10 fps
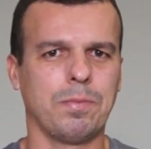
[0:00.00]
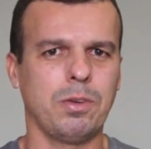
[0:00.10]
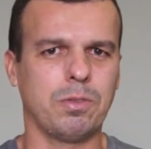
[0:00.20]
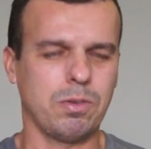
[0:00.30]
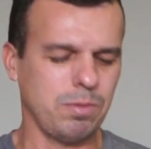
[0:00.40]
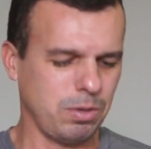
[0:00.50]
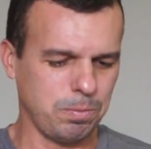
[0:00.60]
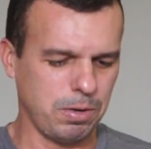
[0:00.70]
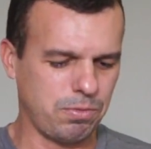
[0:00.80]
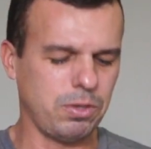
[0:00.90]
entendeu? Então,
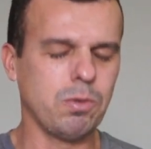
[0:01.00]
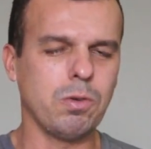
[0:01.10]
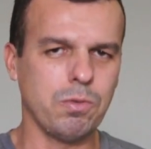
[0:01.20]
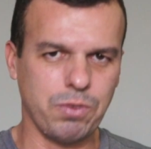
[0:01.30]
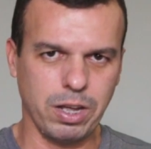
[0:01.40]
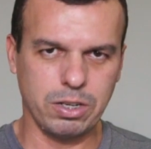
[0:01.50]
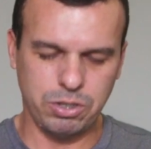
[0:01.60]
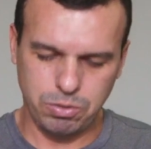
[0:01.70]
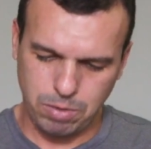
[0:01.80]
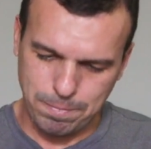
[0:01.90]
eu prefiro o freio a
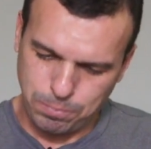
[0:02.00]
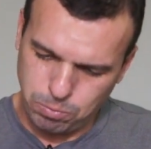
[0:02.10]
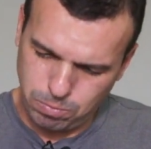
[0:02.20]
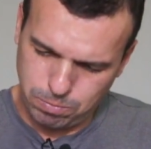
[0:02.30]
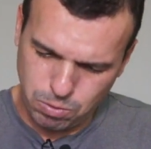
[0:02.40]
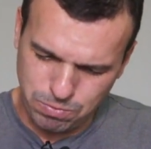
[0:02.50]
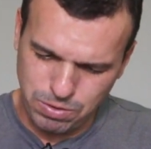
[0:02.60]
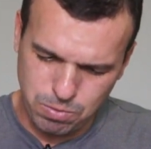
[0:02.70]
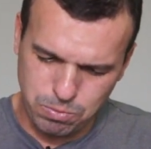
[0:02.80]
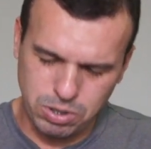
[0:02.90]
disco, é tudo
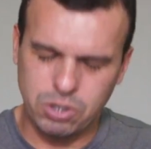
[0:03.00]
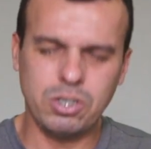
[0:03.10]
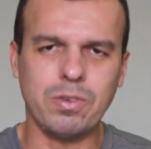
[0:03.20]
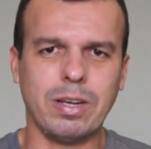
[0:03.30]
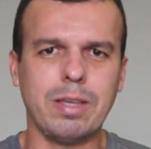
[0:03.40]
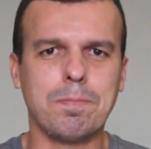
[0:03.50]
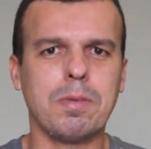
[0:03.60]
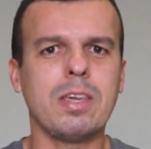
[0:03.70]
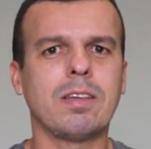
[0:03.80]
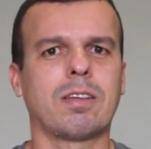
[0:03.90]
novinho, bonitinho ali,
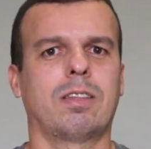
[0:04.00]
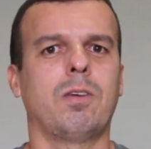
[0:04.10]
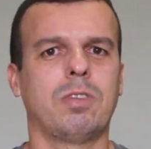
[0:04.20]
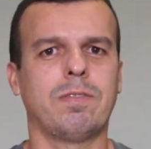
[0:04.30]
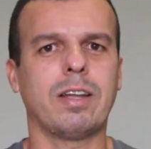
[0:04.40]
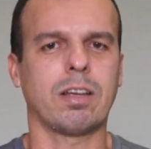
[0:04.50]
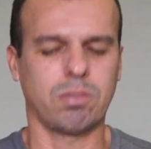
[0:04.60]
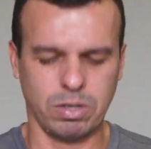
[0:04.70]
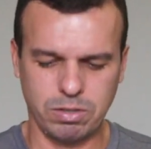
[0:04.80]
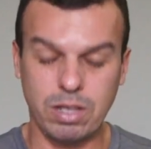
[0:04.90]
pinça tal. Você vai nas
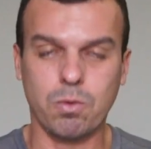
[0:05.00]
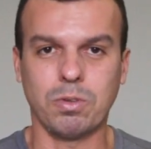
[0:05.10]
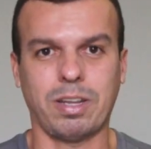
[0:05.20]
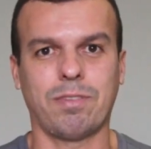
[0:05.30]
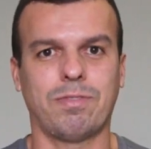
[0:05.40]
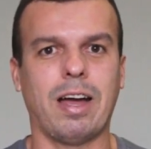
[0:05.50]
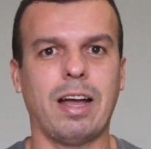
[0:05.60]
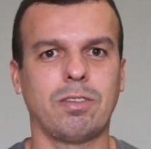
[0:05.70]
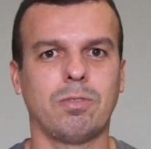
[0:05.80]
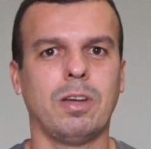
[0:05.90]
lojas, você encontra
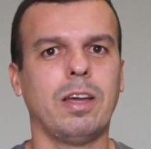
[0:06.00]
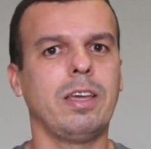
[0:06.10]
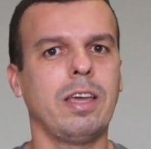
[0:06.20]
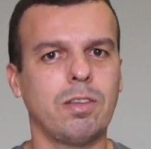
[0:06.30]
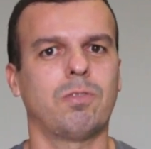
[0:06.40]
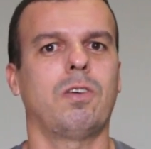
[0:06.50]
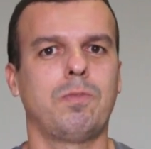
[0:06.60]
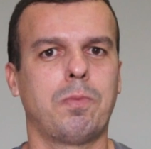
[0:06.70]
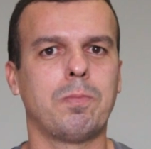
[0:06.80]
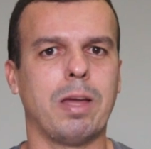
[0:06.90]
fácil e
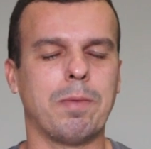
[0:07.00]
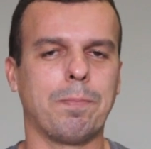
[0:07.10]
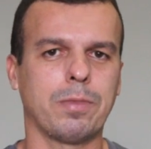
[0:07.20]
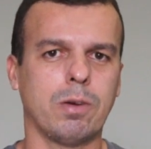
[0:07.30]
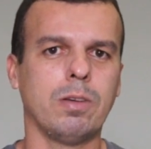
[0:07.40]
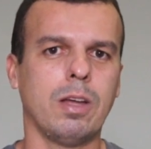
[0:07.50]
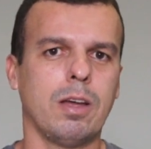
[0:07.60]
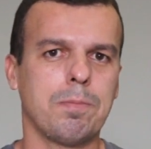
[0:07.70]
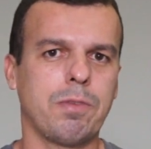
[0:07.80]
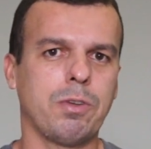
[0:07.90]
resolve o problema. Então,
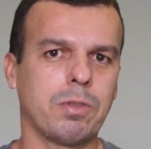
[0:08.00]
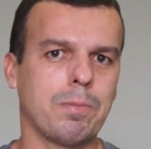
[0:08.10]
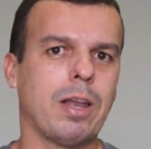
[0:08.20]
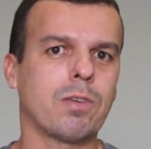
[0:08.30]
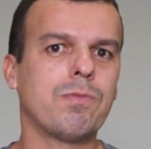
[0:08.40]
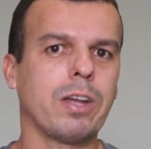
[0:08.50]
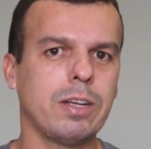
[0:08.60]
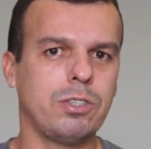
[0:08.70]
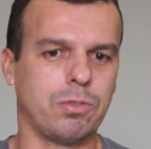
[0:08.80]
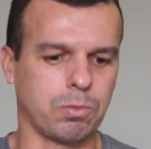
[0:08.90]
prefiro trabalhar com freio
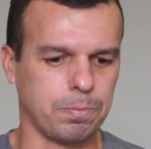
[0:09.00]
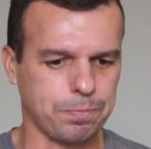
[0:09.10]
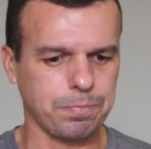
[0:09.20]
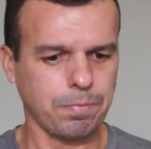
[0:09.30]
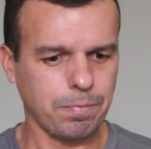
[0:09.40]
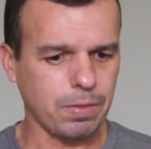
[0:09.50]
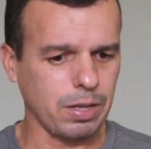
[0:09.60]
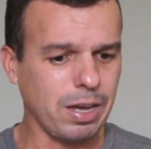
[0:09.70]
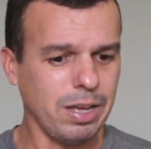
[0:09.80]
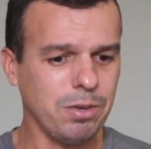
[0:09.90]
a disco.
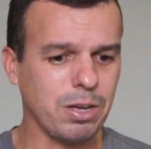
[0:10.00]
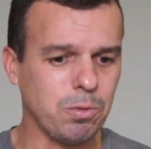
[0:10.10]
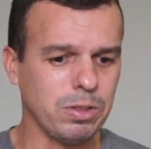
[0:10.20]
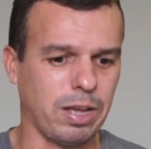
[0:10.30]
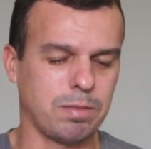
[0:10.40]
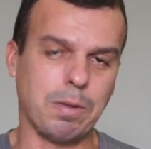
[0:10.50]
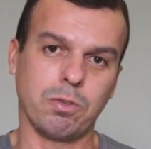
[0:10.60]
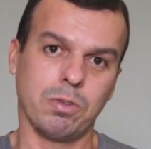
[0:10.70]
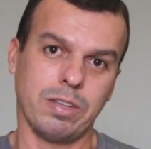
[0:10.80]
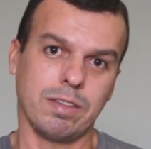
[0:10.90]
E aí, o que acontece?
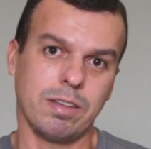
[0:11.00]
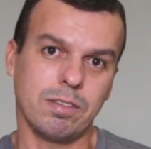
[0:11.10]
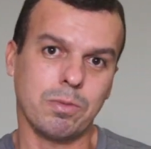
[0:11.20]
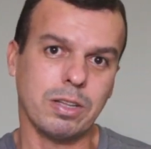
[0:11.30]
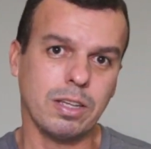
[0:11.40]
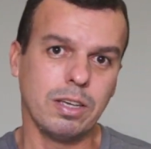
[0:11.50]
Passou de 750